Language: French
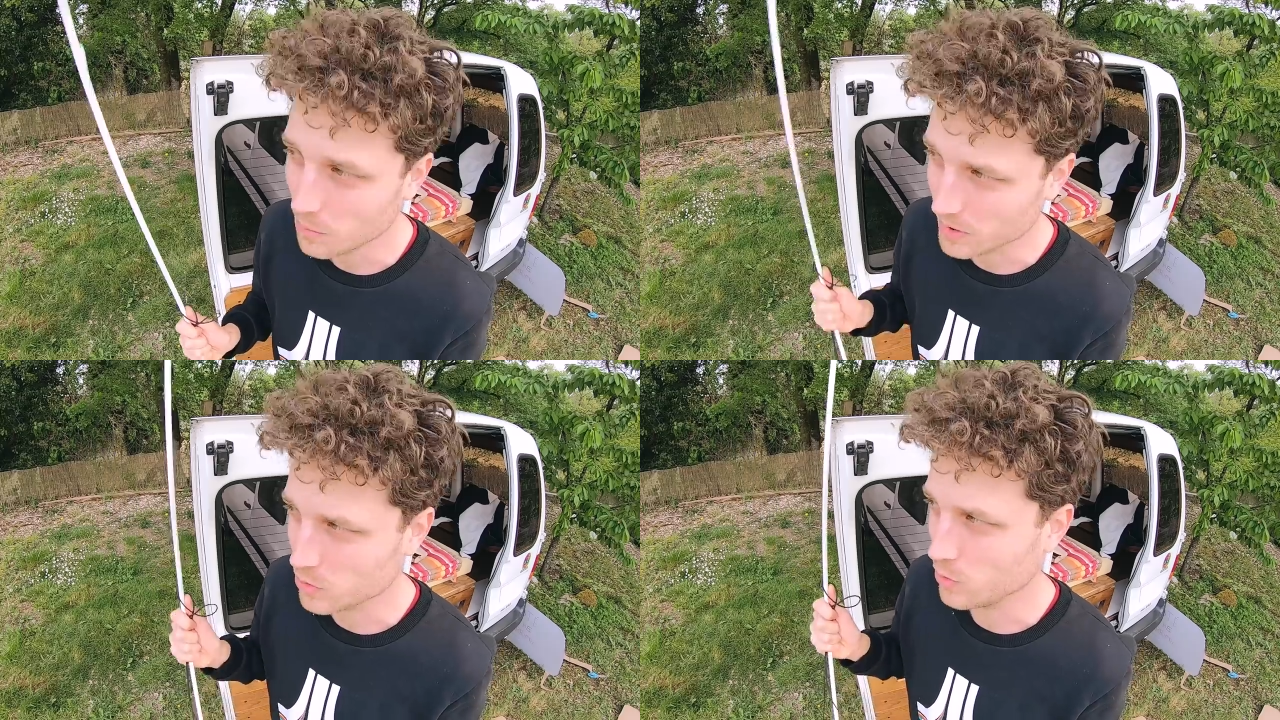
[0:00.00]

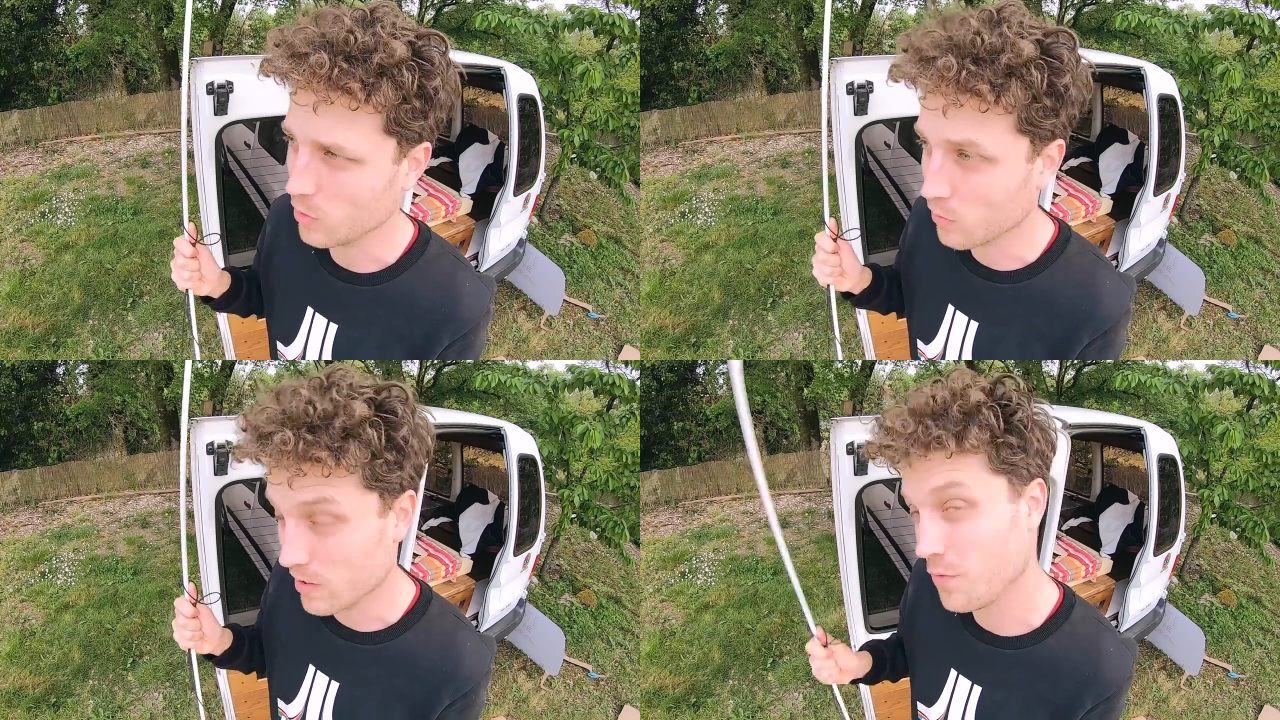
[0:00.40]
Parce
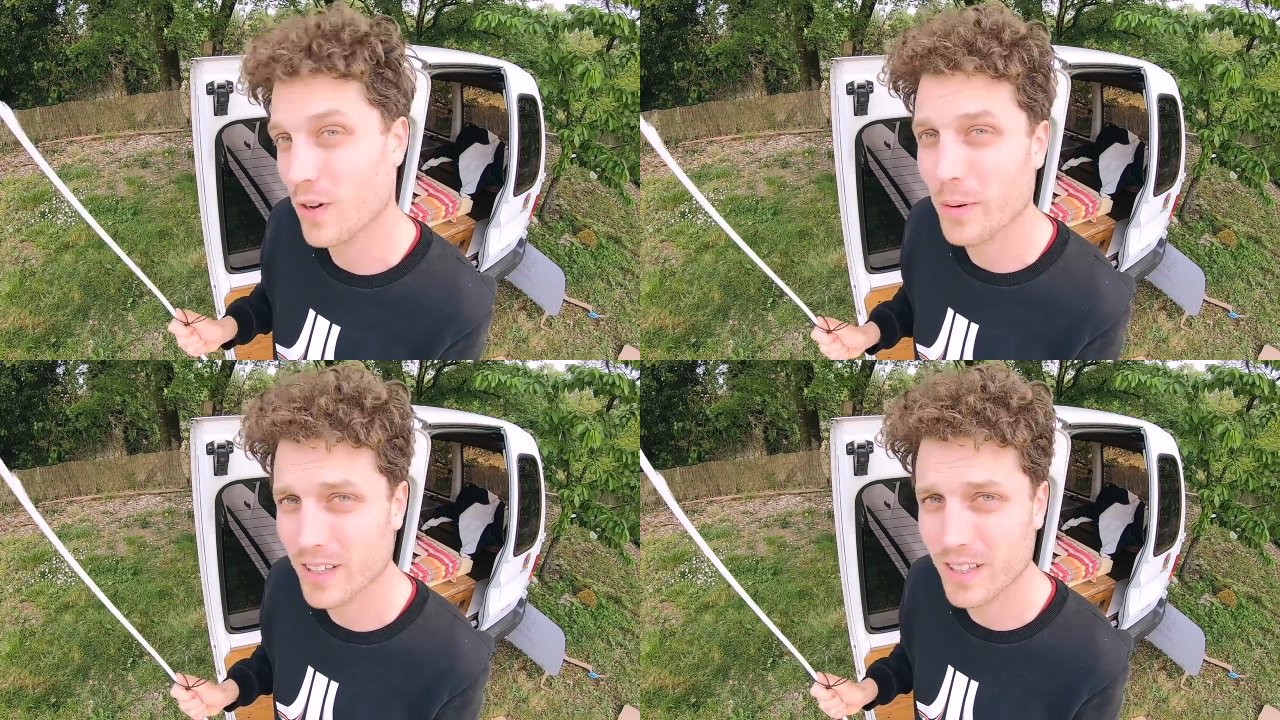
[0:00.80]
qu'on va le
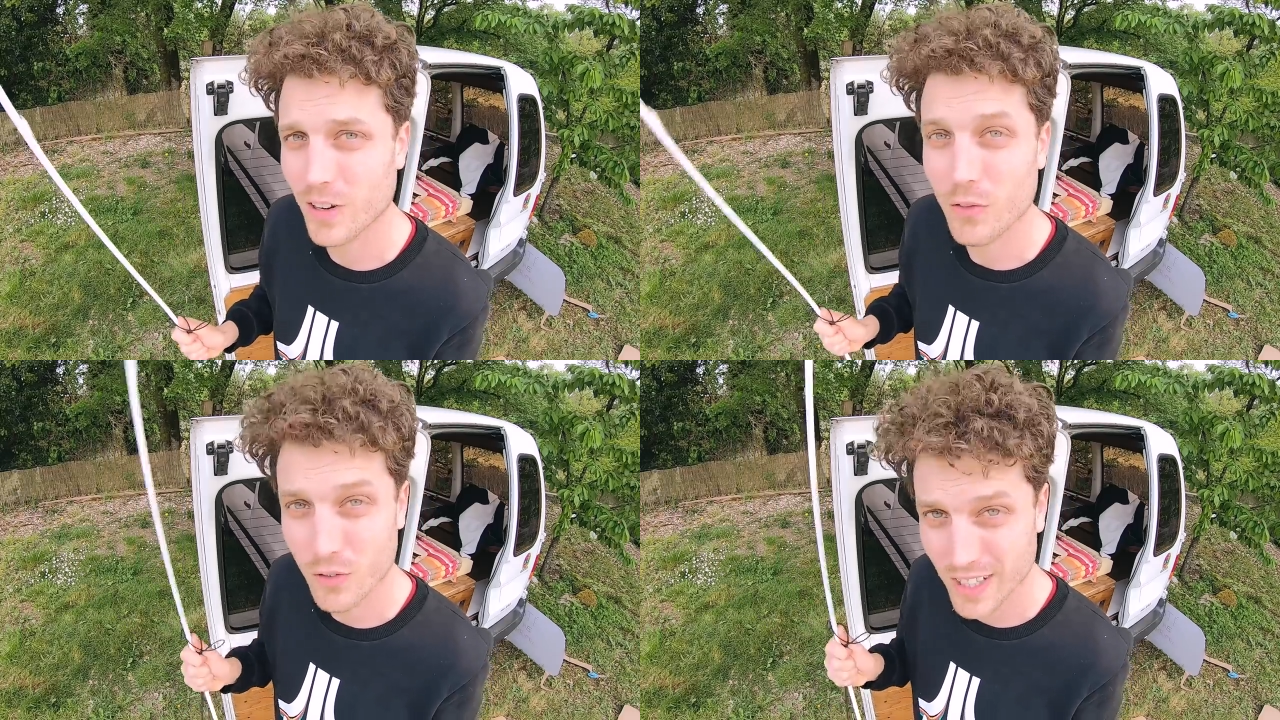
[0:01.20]
fabriquer
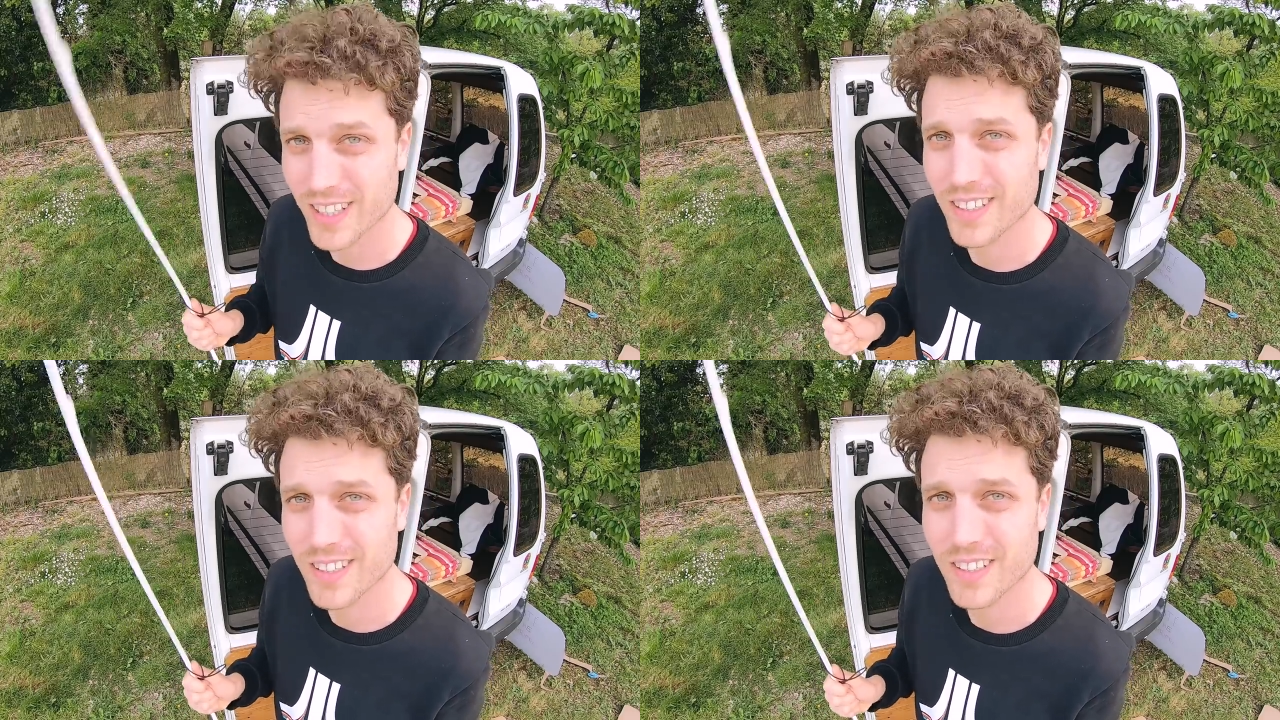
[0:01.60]
en
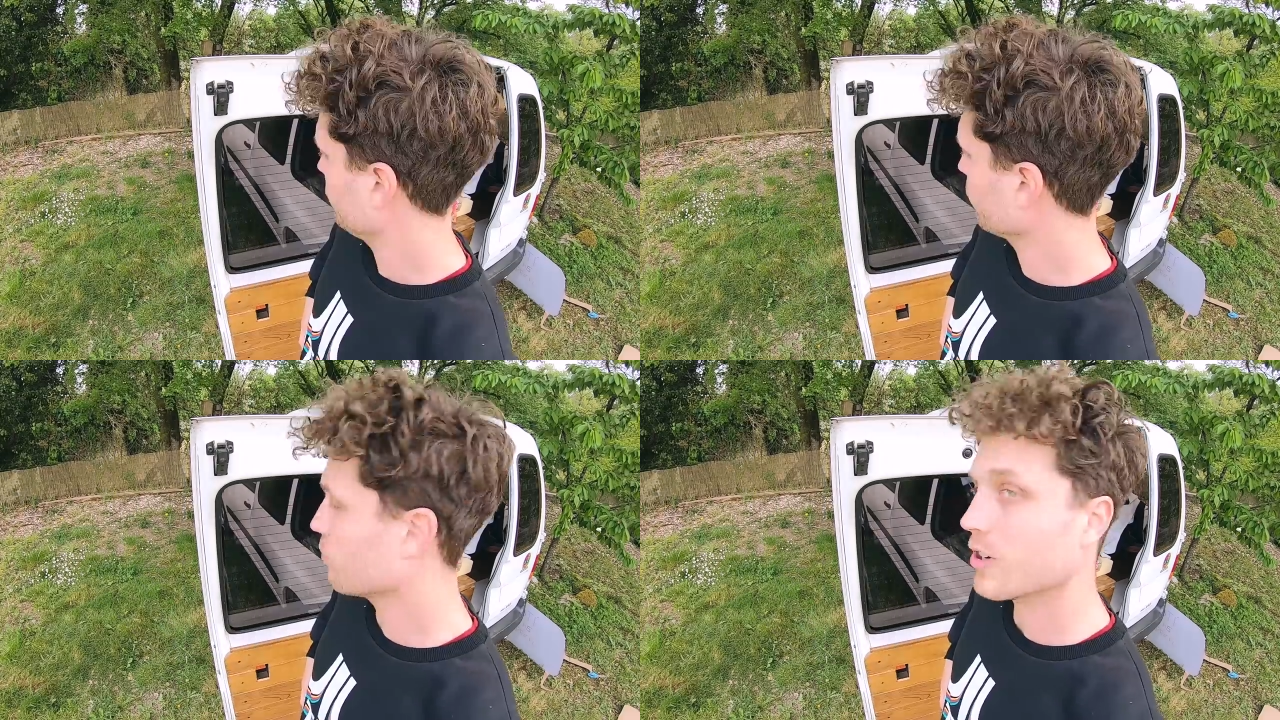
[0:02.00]
vrai.
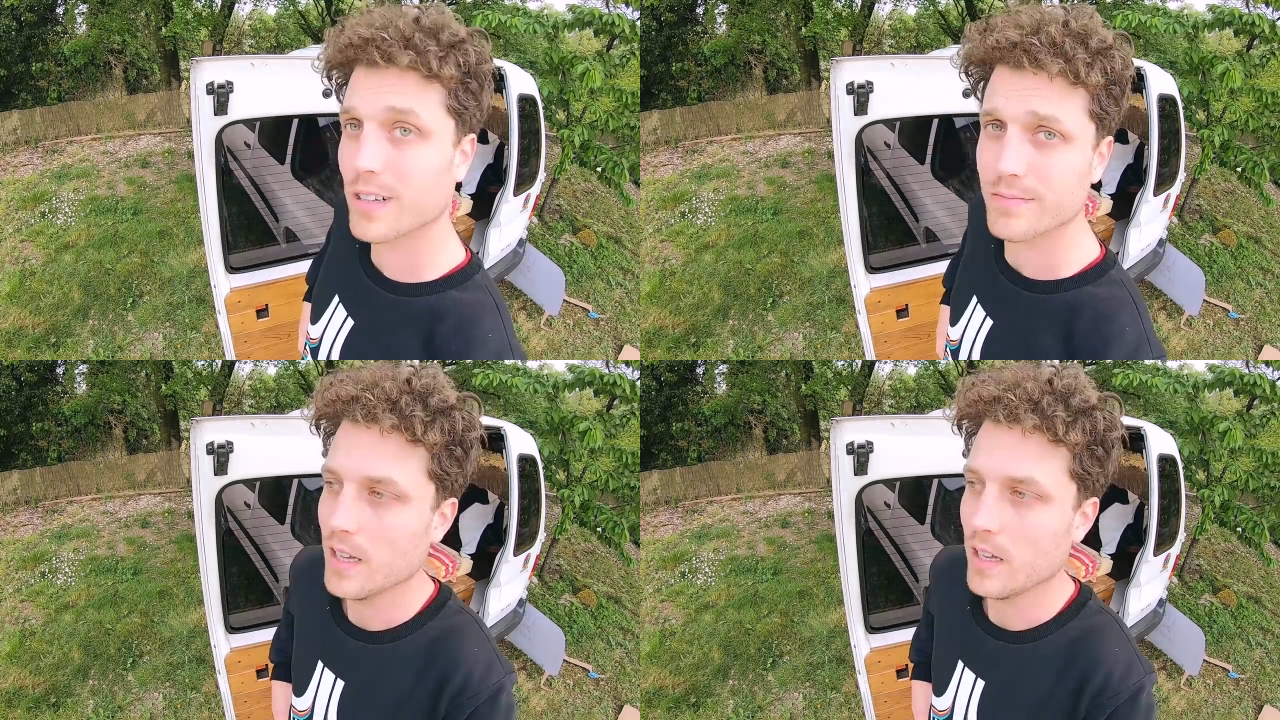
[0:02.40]
Donc voilà,